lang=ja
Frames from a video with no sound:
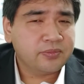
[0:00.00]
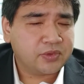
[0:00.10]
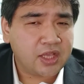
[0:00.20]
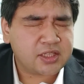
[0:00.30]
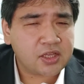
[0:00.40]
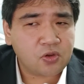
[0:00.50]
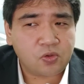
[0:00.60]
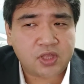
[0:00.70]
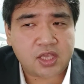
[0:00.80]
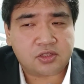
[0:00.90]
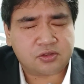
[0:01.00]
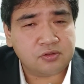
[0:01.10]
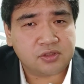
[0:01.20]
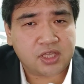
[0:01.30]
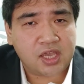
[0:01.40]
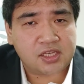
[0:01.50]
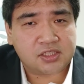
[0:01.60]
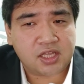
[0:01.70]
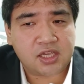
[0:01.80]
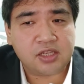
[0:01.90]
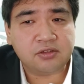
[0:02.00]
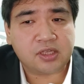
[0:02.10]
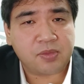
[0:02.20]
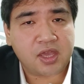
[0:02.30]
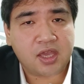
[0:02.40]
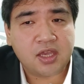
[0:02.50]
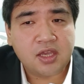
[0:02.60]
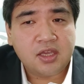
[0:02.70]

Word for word: 手作業で集計しているため、